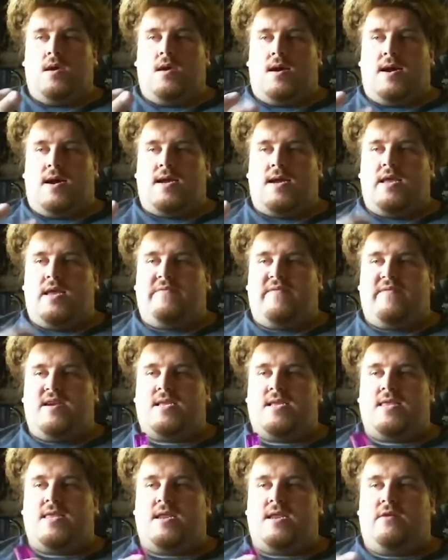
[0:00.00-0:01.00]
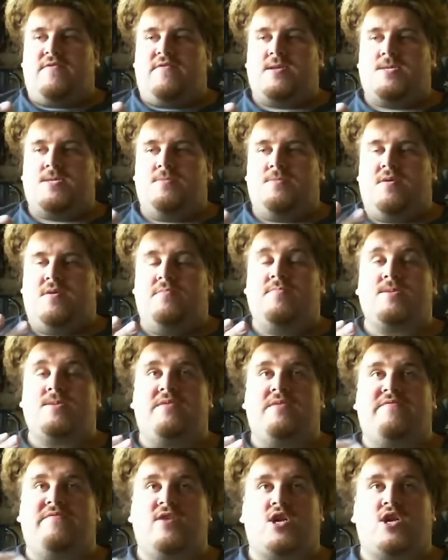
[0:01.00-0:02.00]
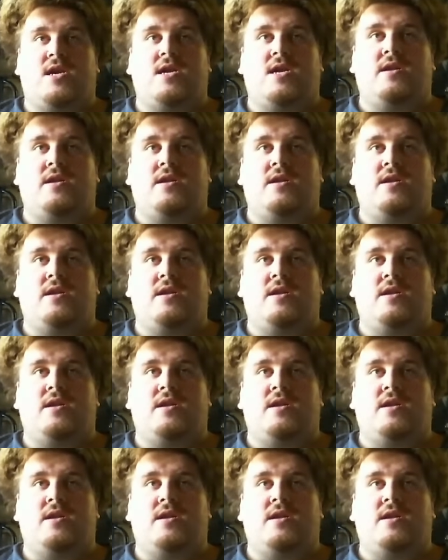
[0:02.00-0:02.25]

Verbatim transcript: Eigentlich warte ich darauf, dass ihr mal ein bisschen Verstand